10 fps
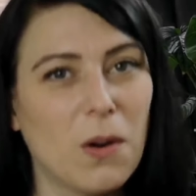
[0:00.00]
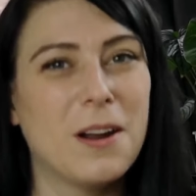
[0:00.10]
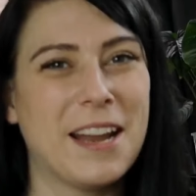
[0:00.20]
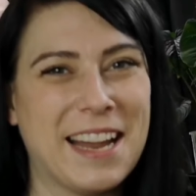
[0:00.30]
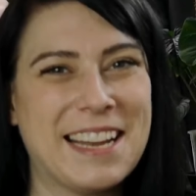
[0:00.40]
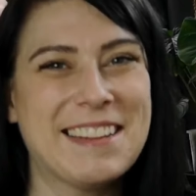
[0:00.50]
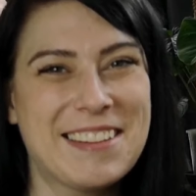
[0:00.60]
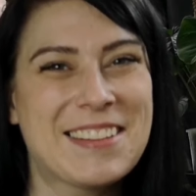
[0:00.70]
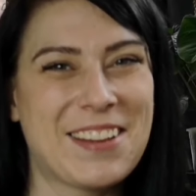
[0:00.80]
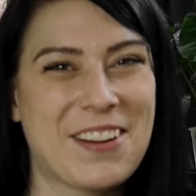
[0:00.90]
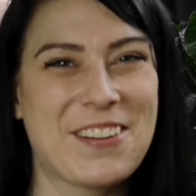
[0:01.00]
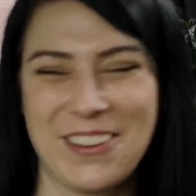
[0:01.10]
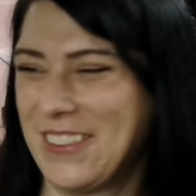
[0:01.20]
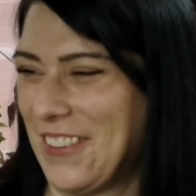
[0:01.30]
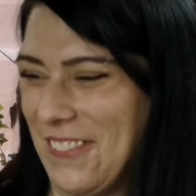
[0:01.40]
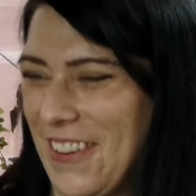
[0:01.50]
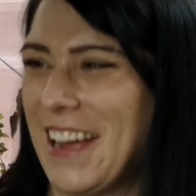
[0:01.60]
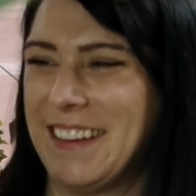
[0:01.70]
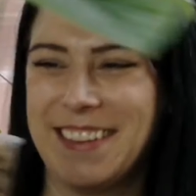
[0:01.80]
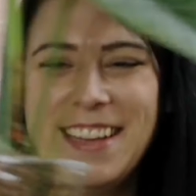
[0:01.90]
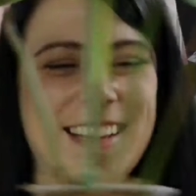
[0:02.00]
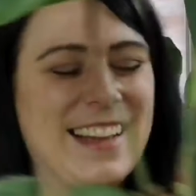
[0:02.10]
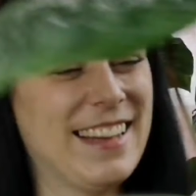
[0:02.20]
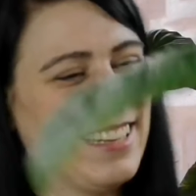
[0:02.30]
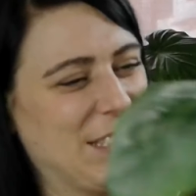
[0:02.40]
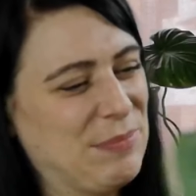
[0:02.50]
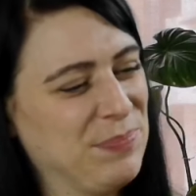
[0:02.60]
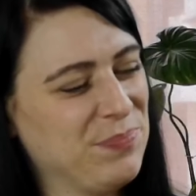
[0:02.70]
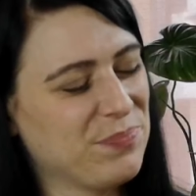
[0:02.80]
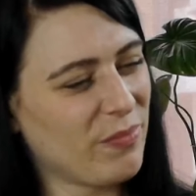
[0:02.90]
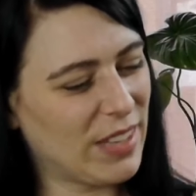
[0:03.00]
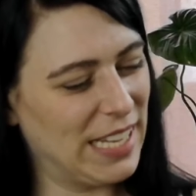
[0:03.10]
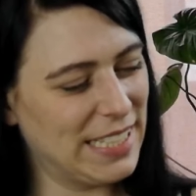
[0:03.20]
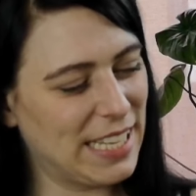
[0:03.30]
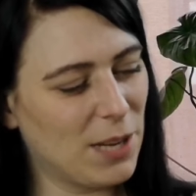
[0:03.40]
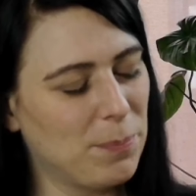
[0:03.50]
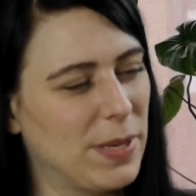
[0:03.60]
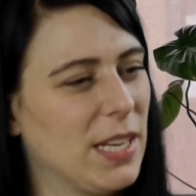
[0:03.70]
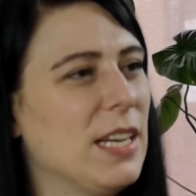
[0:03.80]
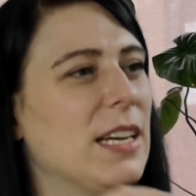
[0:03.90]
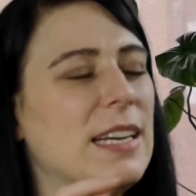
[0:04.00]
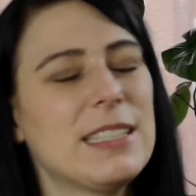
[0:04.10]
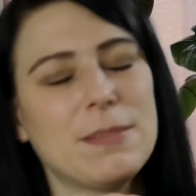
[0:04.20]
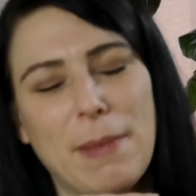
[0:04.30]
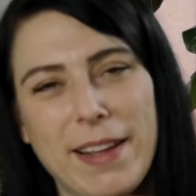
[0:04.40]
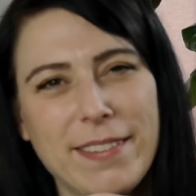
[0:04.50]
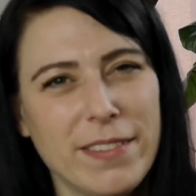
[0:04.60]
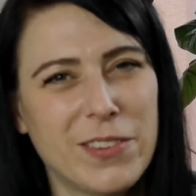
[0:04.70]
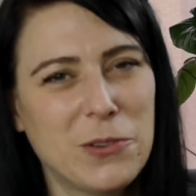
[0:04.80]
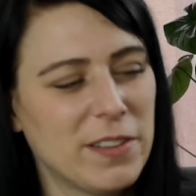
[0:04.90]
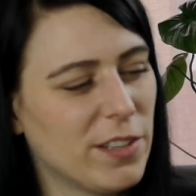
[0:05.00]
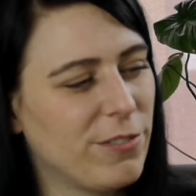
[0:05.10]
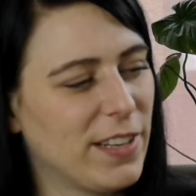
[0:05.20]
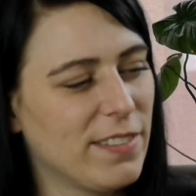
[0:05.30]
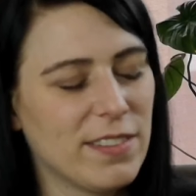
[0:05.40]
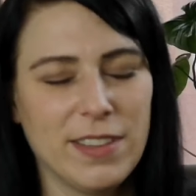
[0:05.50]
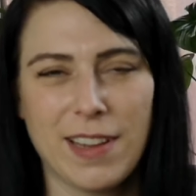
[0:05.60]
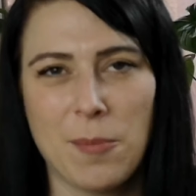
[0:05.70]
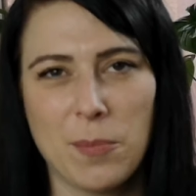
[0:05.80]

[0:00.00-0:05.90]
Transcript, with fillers: Und dann ist es auch schon soweit. Ähm, ich habe es meistens so, dass ich Pflanzen, die ich